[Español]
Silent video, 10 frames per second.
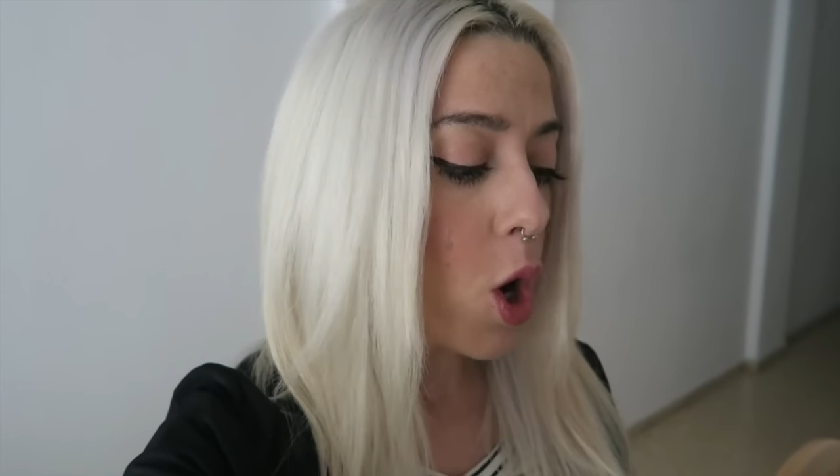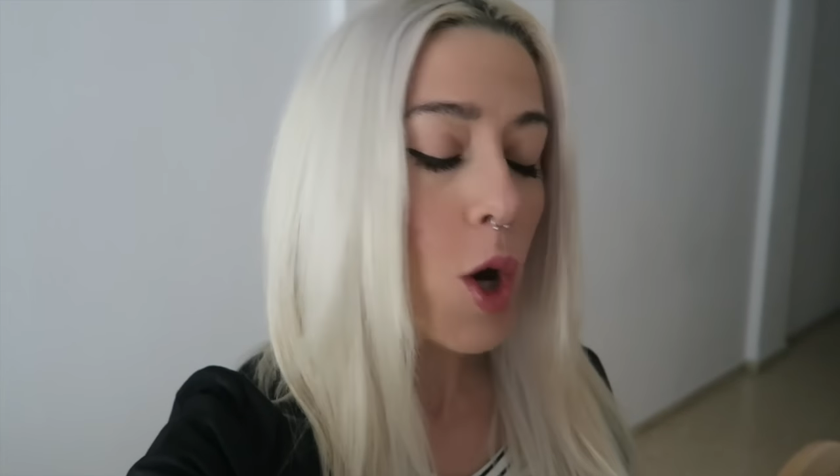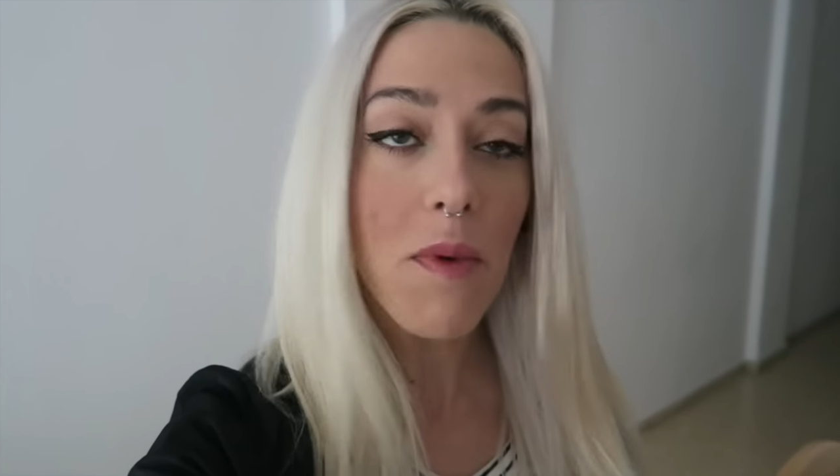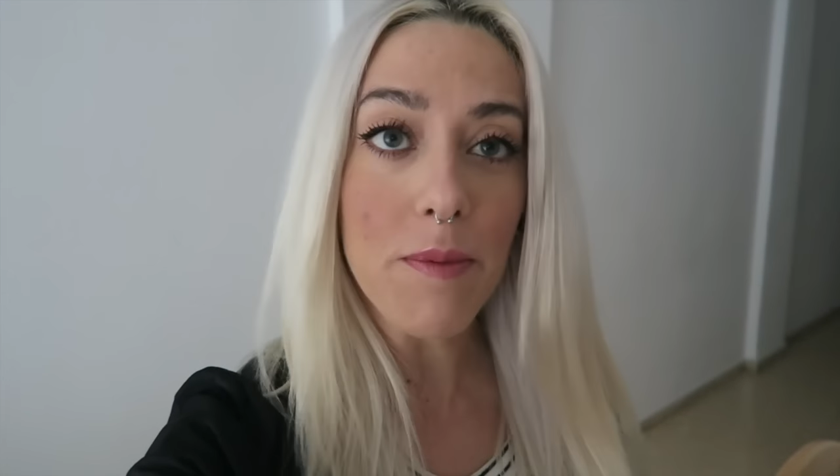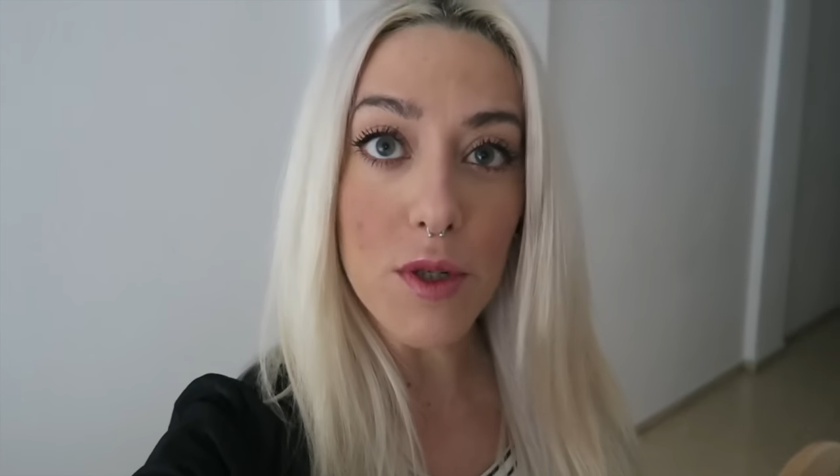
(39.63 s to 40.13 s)

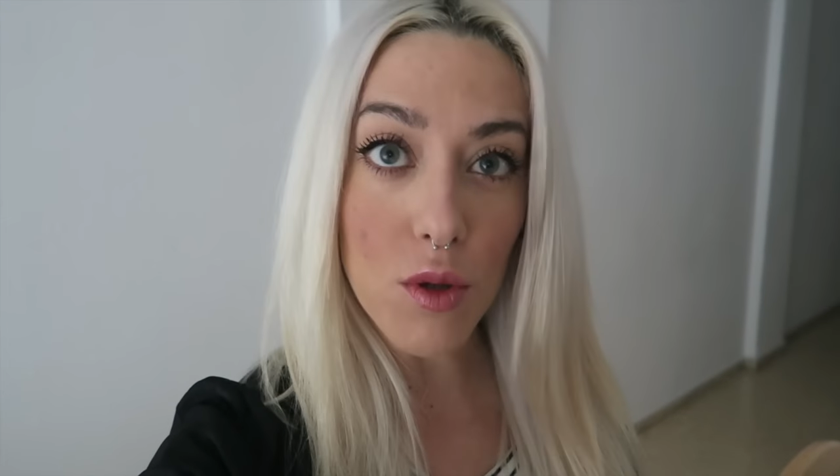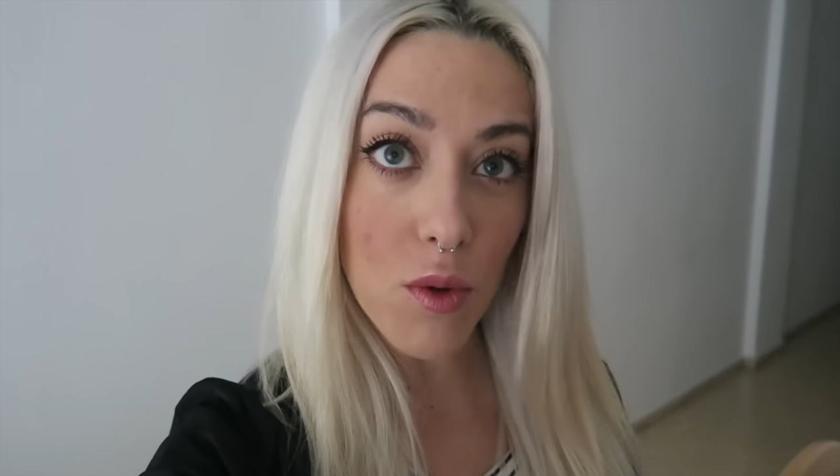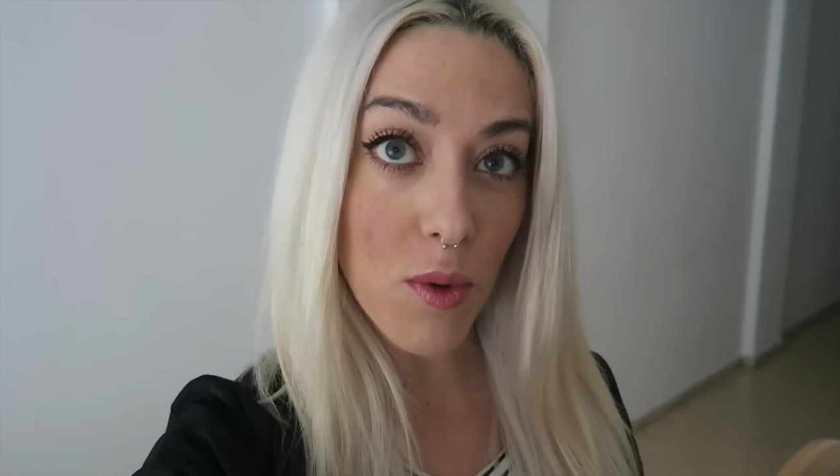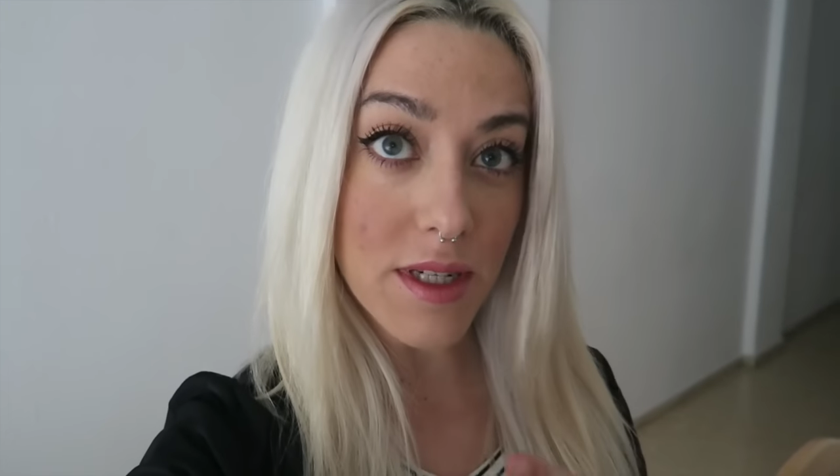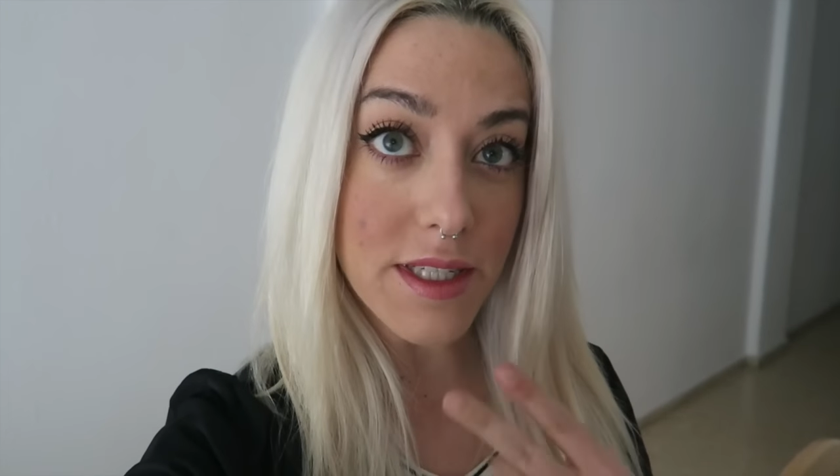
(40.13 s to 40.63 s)
Hoy me he puesto
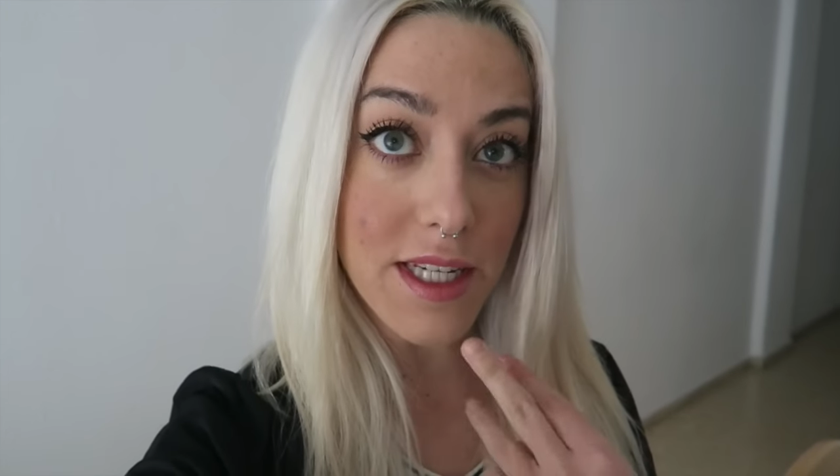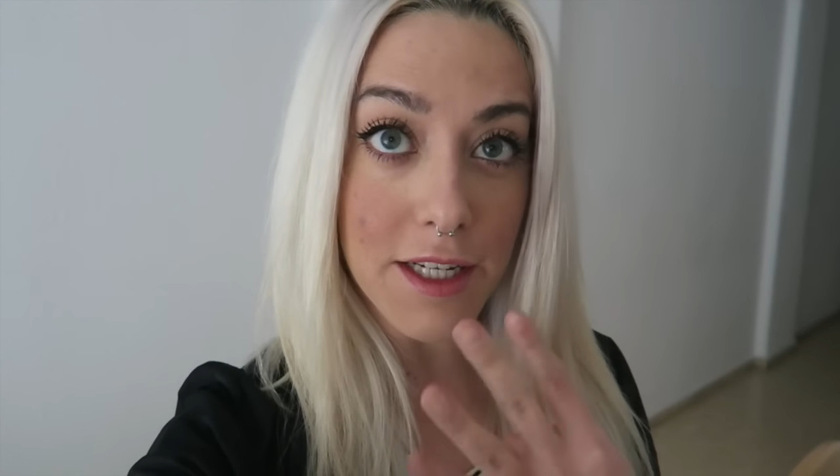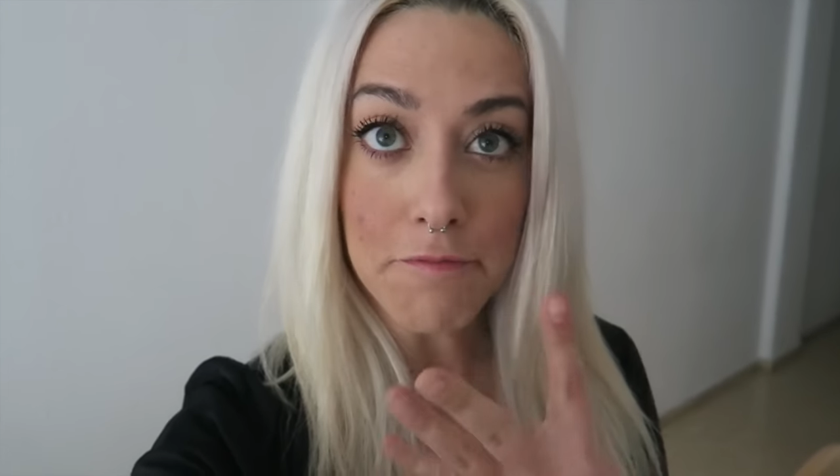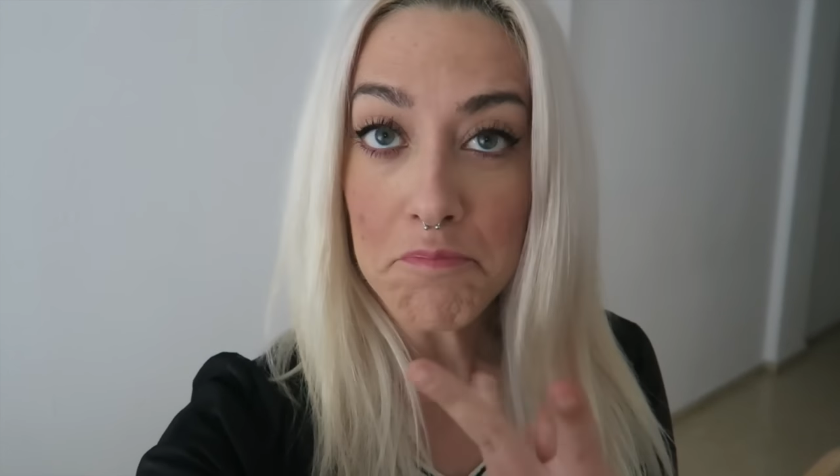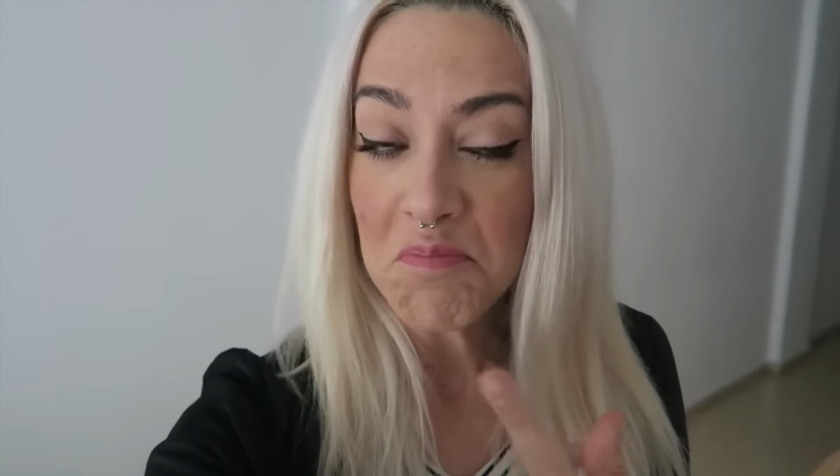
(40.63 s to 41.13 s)
uno
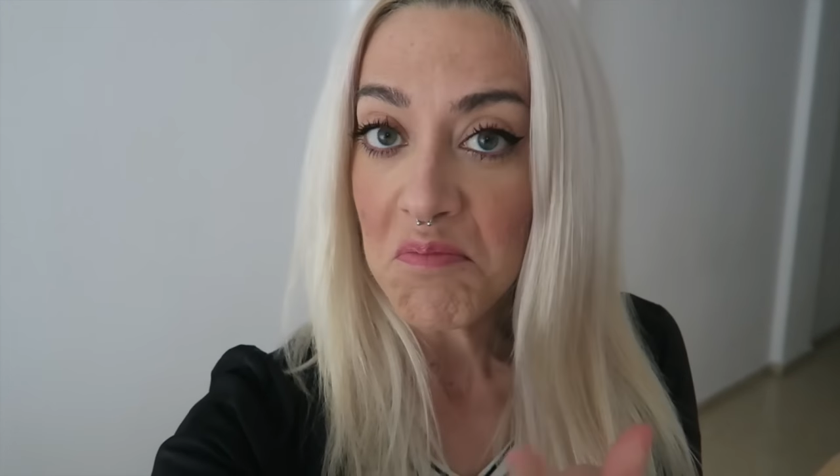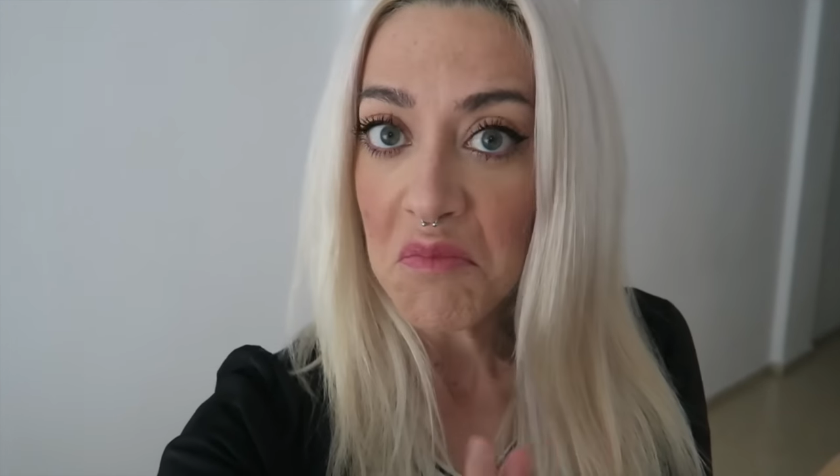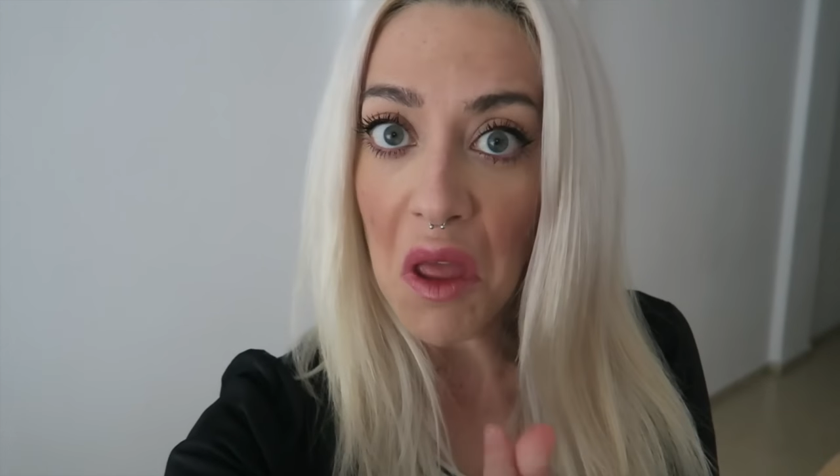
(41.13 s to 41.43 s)
así...